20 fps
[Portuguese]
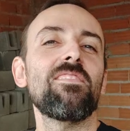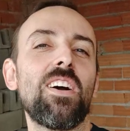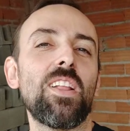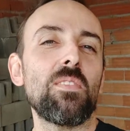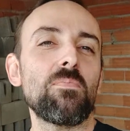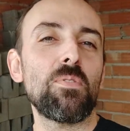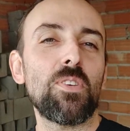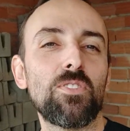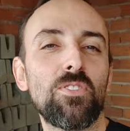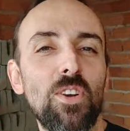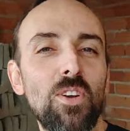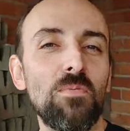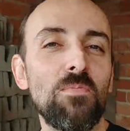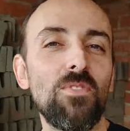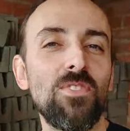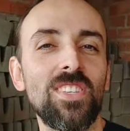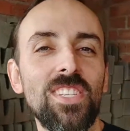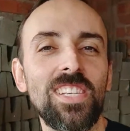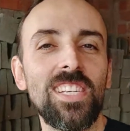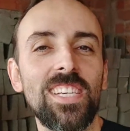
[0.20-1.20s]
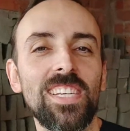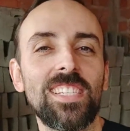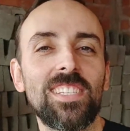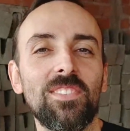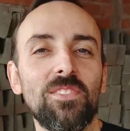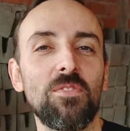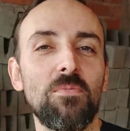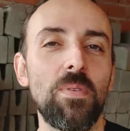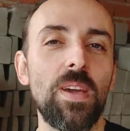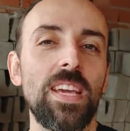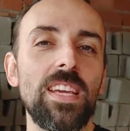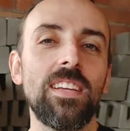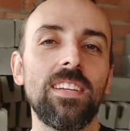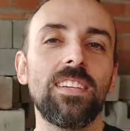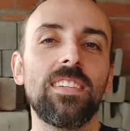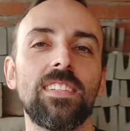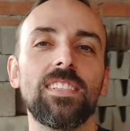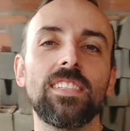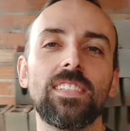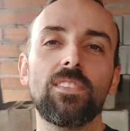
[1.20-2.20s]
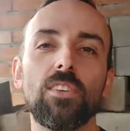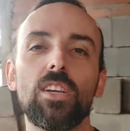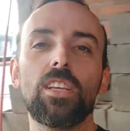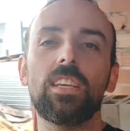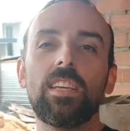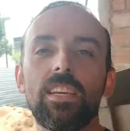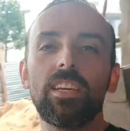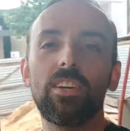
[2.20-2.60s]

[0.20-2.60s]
Fala pessoal, bom dia, tudo bem? Tô aqui